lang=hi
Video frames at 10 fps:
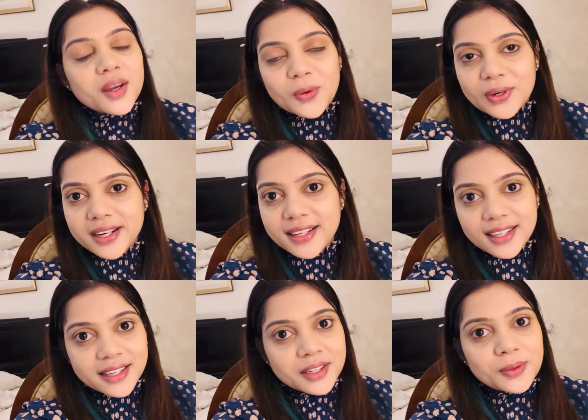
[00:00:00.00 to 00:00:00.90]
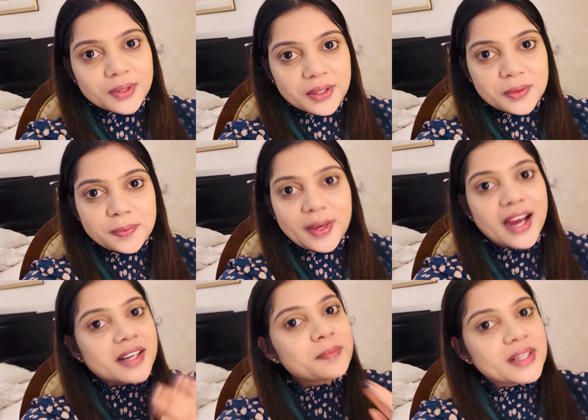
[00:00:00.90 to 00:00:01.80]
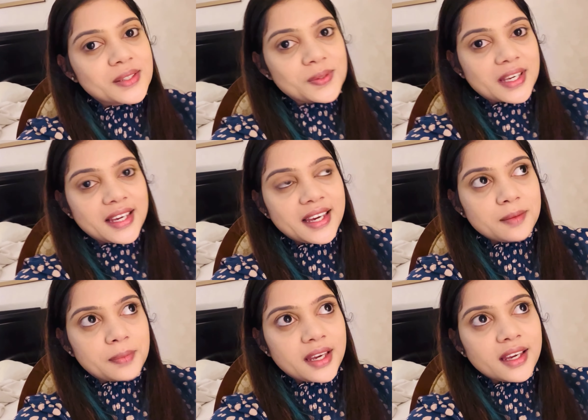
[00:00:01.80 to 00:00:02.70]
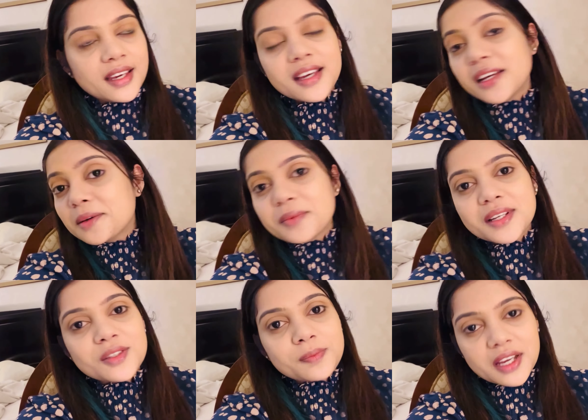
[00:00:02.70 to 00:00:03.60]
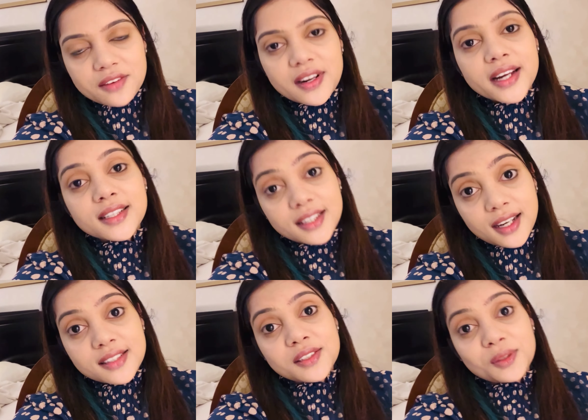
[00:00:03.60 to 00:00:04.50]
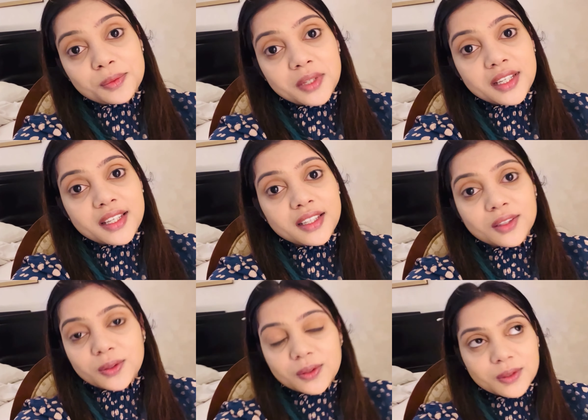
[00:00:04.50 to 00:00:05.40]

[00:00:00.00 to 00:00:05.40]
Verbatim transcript: ऑलरेडी लेट हो गई हूँ मैं आठ बज चुके हैं यहीं पे मेरी सुबह की फ़्लाइट थी आज दुबई की तो